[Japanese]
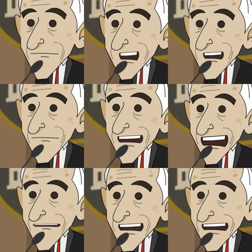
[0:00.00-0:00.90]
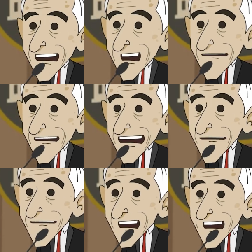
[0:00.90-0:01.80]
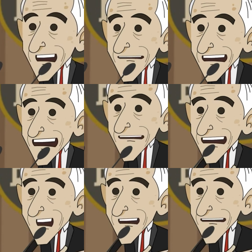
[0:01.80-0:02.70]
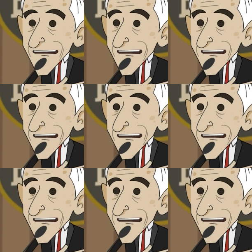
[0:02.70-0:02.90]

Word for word: としてあなたは1億円を手にしたので